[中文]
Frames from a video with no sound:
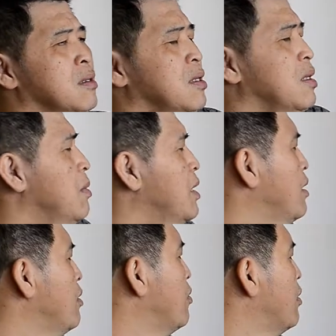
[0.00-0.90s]
那
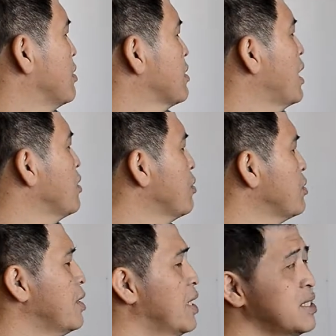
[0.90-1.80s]
么我大多
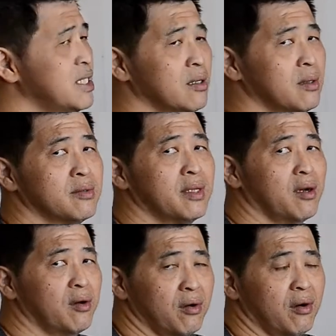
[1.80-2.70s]
数很喜欢
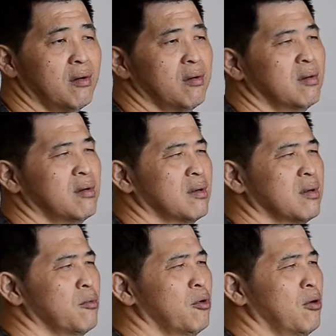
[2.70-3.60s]
Dior，
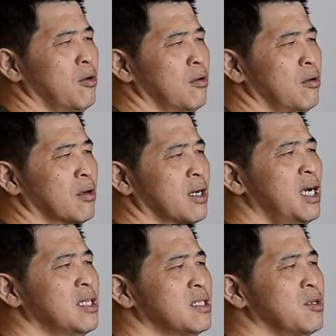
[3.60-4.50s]
我
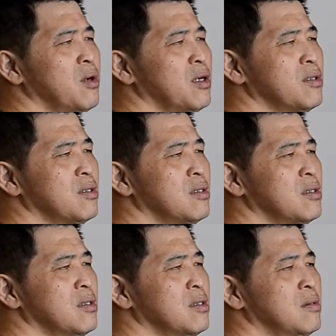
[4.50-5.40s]
开始我。
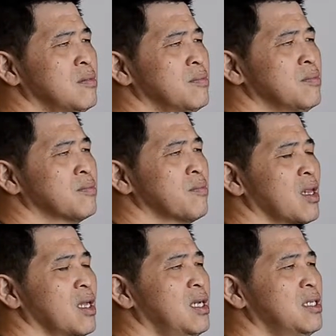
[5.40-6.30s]

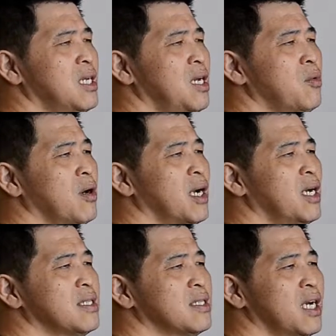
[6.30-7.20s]
以前我
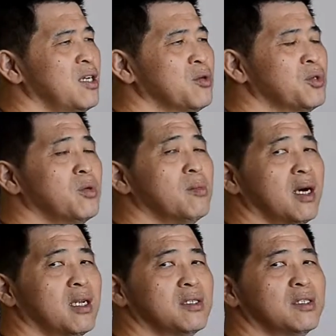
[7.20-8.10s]
开始在用数
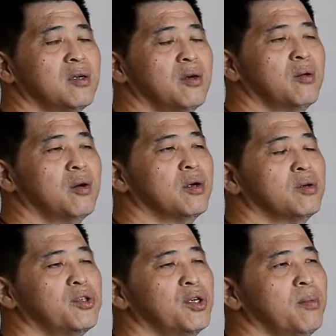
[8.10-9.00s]
码的时候，我用
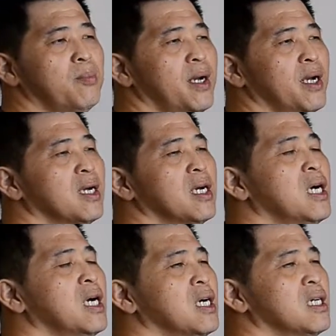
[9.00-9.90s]
JPEG，
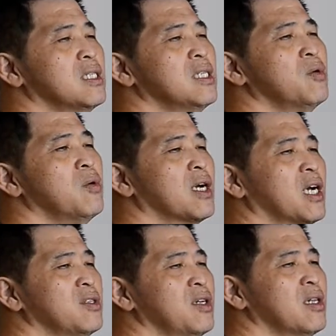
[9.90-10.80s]
可是我
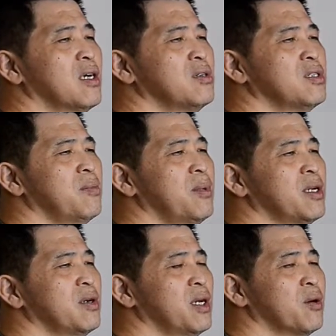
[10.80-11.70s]
感觉到 JPEG
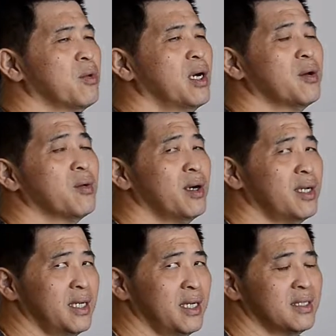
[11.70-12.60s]
有点怪怪
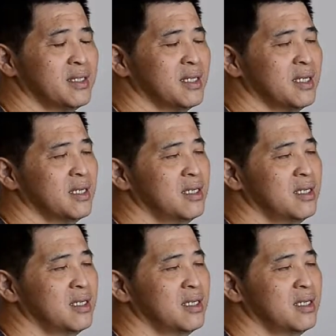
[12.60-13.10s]
的颜色，